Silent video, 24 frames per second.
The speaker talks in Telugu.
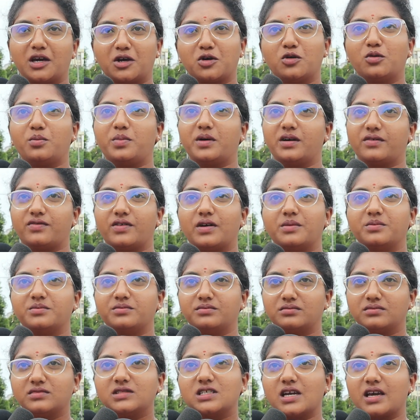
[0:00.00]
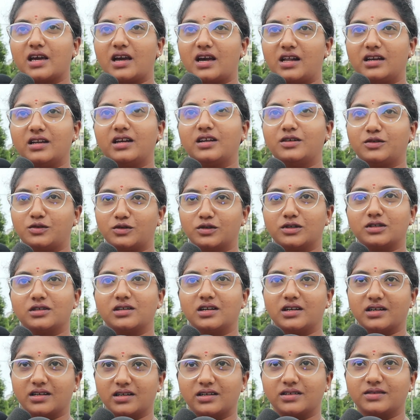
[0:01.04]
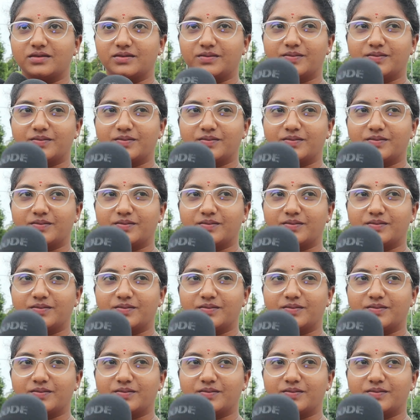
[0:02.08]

ఎక్కువ పర్ఫామ్ చేయాలి అనుకుంటున్నాను